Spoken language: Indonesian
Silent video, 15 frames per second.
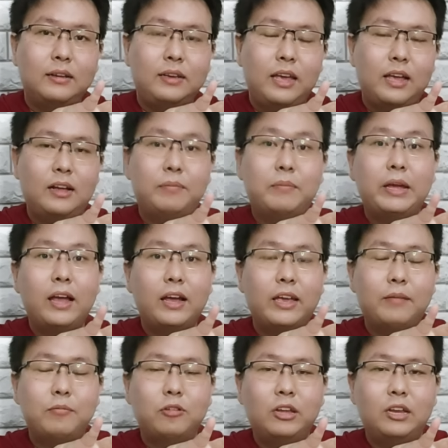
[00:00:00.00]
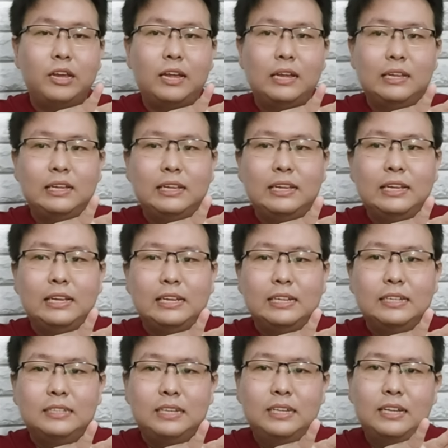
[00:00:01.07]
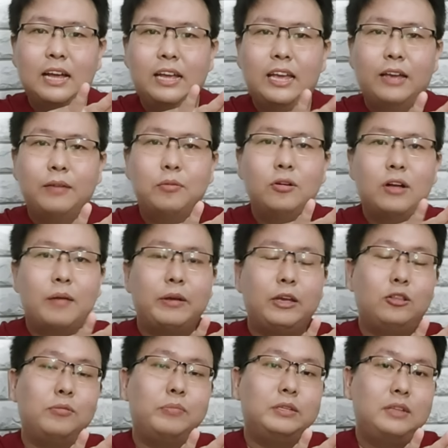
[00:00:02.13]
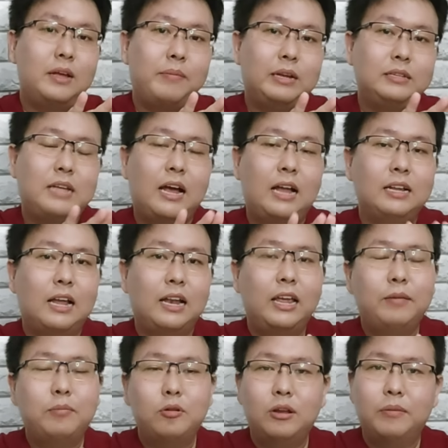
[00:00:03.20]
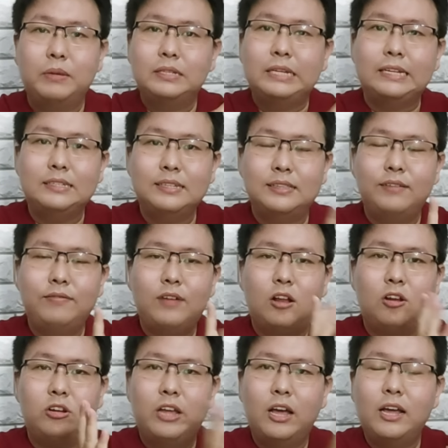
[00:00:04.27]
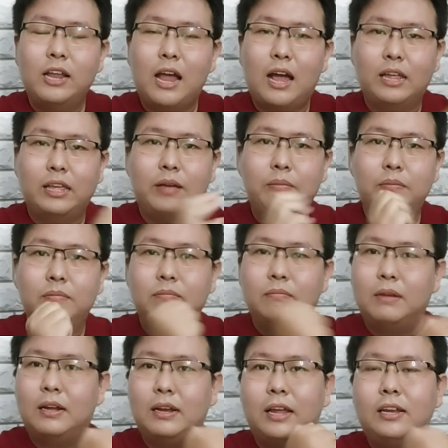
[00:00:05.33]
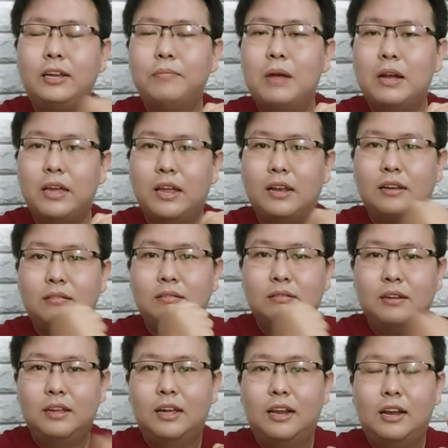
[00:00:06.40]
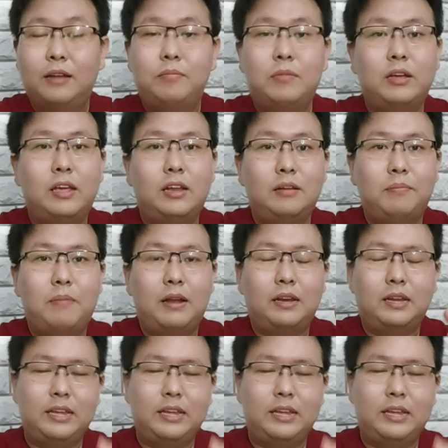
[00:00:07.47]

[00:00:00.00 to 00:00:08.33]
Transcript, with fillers: Ya, kebayang ya mungkin ya. Sehingga ya ibu nggak begitu bisa merasakan karena ibu lebih sensitif kalau dia gerakannya mengenai di bagian rahim bagian depan.